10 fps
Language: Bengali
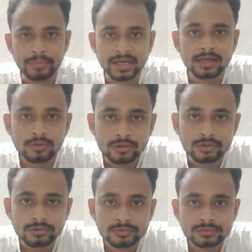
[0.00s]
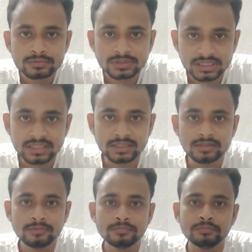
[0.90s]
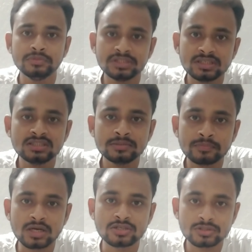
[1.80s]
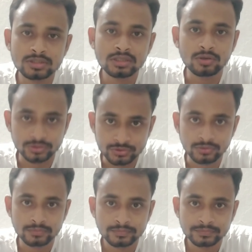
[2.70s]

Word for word: ম্যাকাও হলো চীনের বিশেষ প্রশাসনিক অঞ্চল